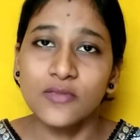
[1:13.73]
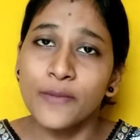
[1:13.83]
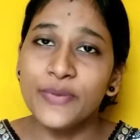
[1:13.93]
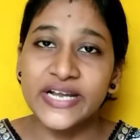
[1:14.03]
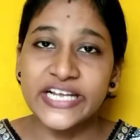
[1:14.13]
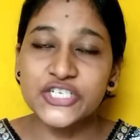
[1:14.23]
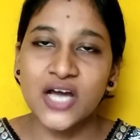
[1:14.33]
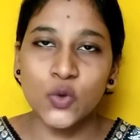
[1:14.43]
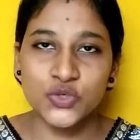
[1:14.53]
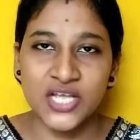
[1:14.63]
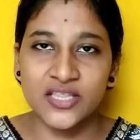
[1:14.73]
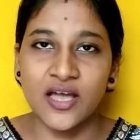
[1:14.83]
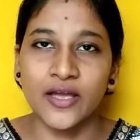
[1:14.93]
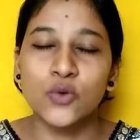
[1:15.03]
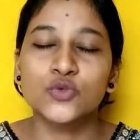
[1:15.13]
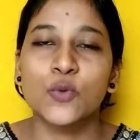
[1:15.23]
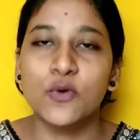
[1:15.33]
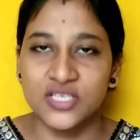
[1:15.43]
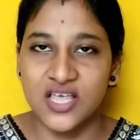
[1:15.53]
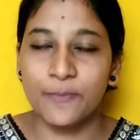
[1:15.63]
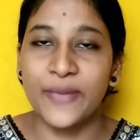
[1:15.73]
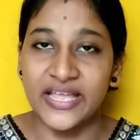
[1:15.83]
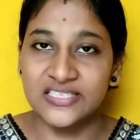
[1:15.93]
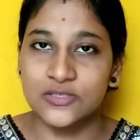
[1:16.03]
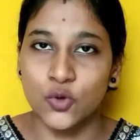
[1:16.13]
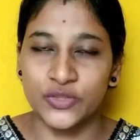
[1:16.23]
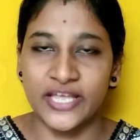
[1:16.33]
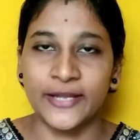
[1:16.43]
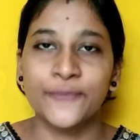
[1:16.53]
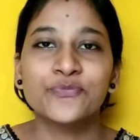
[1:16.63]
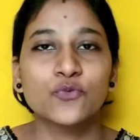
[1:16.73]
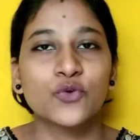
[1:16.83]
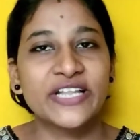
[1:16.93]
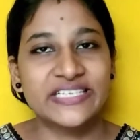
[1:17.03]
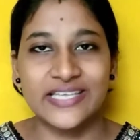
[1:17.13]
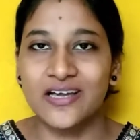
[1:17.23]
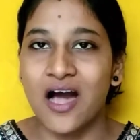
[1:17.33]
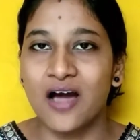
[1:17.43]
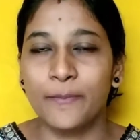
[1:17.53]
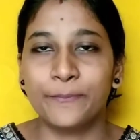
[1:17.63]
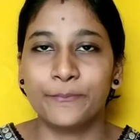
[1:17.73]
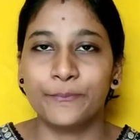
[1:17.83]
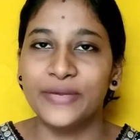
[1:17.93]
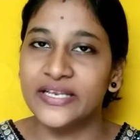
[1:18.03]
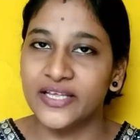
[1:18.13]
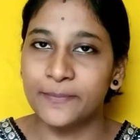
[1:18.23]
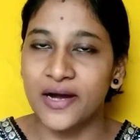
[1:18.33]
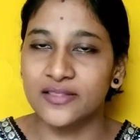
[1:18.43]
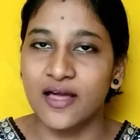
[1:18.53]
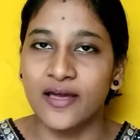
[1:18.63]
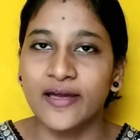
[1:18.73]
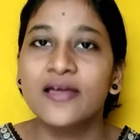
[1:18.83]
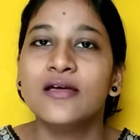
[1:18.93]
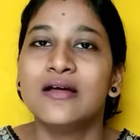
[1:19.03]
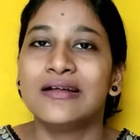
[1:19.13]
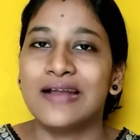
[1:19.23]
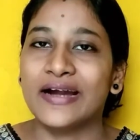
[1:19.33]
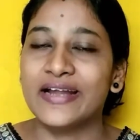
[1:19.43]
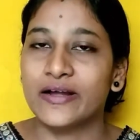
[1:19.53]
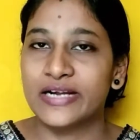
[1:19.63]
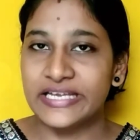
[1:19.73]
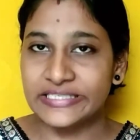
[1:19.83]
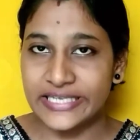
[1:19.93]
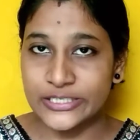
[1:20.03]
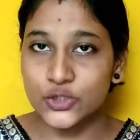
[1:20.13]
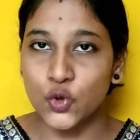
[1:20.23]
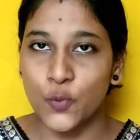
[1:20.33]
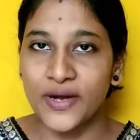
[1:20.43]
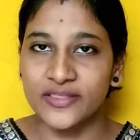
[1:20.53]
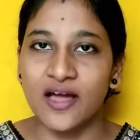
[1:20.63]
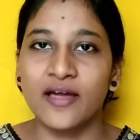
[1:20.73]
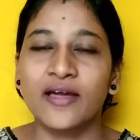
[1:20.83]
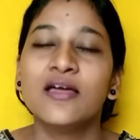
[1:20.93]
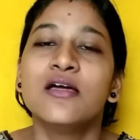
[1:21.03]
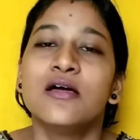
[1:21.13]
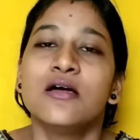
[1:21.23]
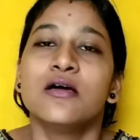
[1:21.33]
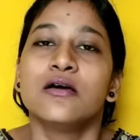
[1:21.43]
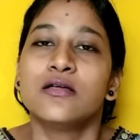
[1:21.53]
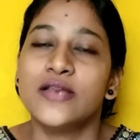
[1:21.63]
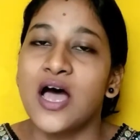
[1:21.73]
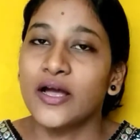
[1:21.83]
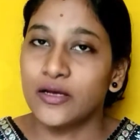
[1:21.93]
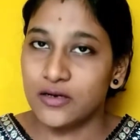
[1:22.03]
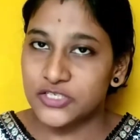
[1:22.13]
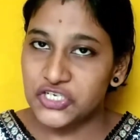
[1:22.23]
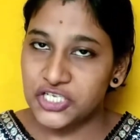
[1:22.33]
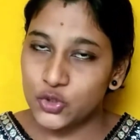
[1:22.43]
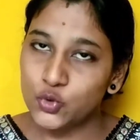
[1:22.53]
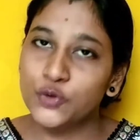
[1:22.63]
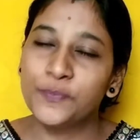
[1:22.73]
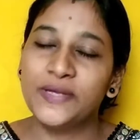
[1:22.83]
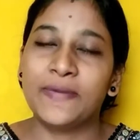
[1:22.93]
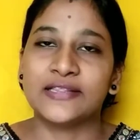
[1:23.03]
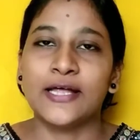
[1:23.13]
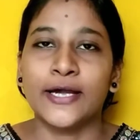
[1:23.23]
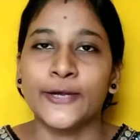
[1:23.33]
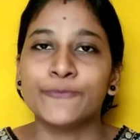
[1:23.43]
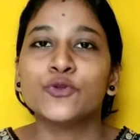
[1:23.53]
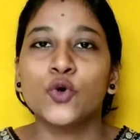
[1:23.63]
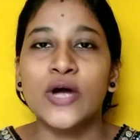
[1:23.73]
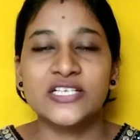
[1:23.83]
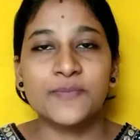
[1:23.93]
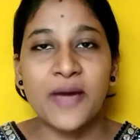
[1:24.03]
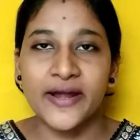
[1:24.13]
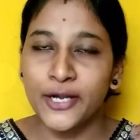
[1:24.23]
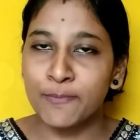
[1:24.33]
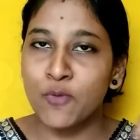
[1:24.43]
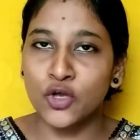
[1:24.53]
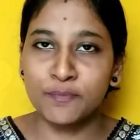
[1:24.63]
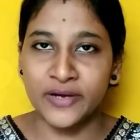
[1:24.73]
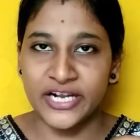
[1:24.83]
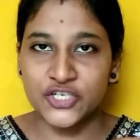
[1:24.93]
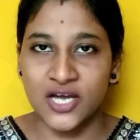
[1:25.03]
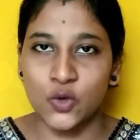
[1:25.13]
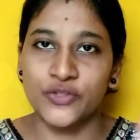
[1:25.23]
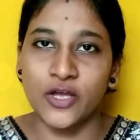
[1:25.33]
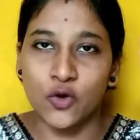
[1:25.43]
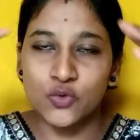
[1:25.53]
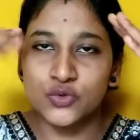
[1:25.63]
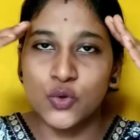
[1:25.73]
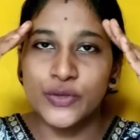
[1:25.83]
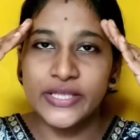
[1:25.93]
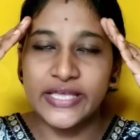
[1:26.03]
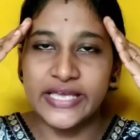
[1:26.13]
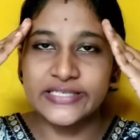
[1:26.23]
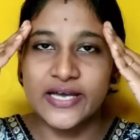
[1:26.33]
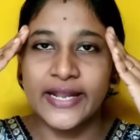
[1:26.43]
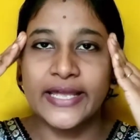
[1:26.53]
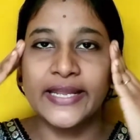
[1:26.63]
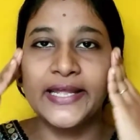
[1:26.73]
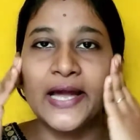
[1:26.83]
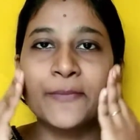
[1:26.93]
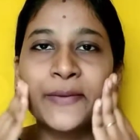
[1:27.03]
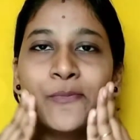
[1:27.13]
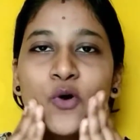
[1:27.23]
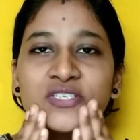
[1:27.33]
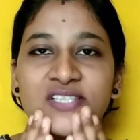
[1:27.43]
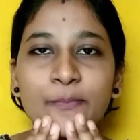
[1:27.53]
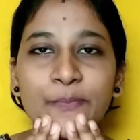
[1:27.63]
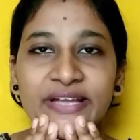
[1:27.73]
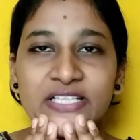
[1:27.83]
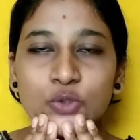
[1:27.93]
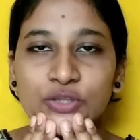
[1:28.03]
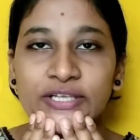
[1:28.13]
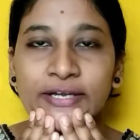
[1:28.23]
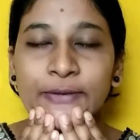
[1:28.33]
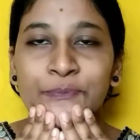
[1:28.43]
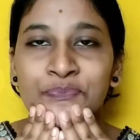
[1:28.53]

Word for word: परेशान हो जाता है उसको बहुत ज़्यादा पेंस होते हैं वो ठीक से खा पी नहीं पाता है ना ही ठीक से सो पाता है ना अच्छे से दूध पी पाता है तो एज अ पेरेंट हम बहुत परेशान होते हैं और उसको ये सारे एरिया में बहुत ज़्यादा पेंस होते हैं